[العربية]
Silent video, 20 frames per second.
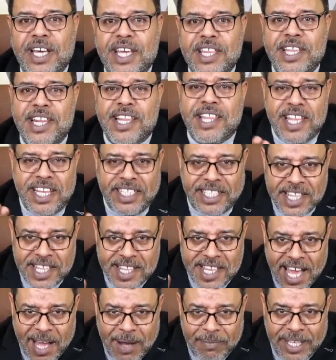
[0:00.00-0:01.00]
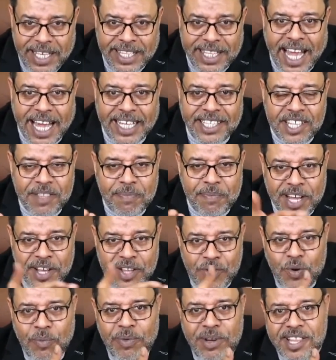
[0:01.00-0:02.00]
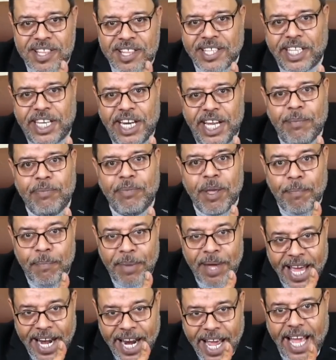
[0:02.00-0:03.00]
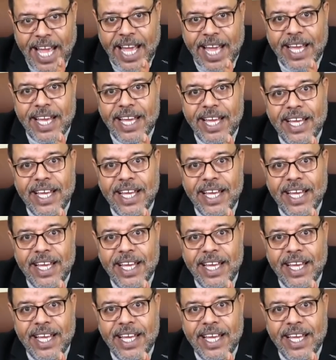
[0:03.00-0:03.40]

سلسله الذهب ده ده حديث مكذوب لسه طالع ابن امبارح